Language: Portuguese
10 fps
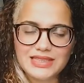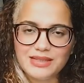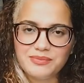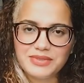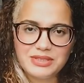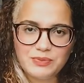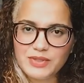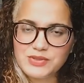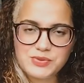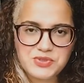sempre, como
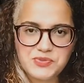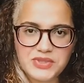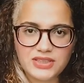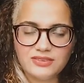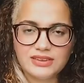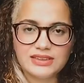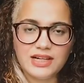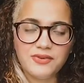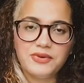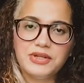é de costume aqui do
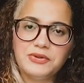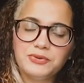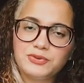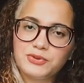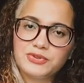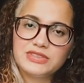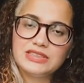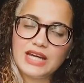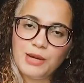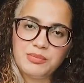canal, eu
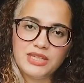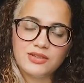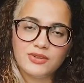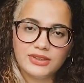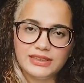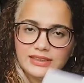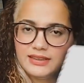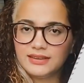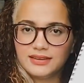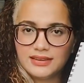trouxe a minha
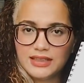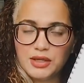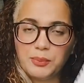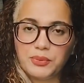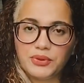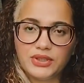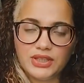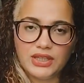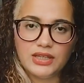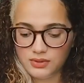colinha,
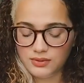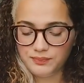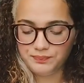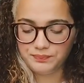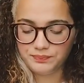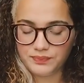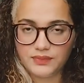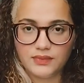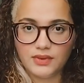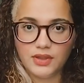porque
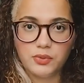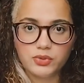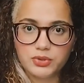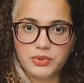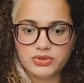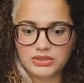eu uso o meu